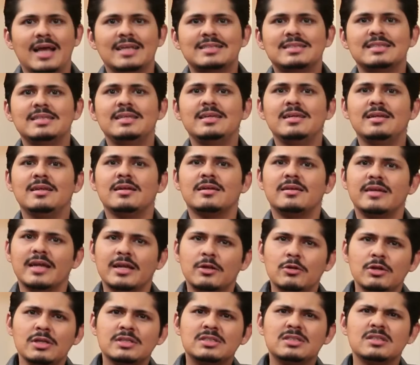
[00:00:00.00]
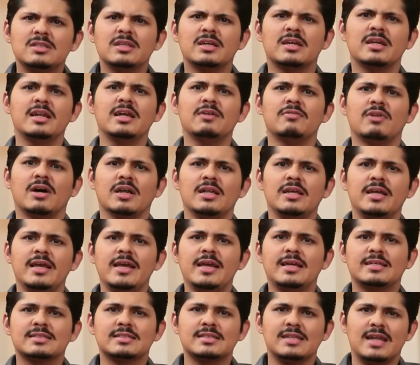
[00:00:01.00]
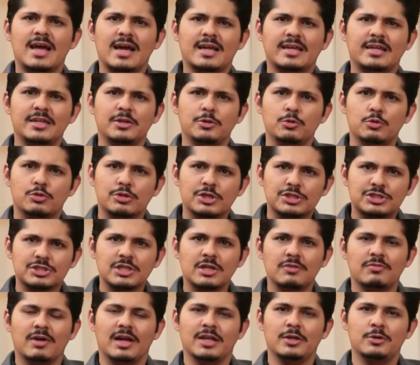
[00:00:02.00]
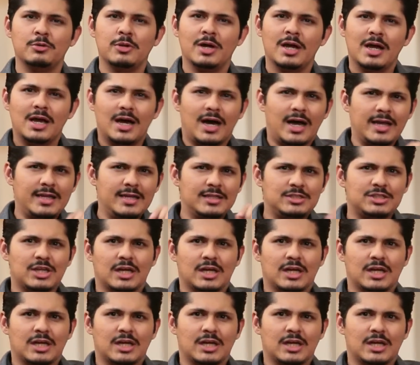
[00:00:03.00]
ऐसे ही रेगुलर से दिखने वाली एक स्नैक की न्यूट्रिशनल वैल्यू आइए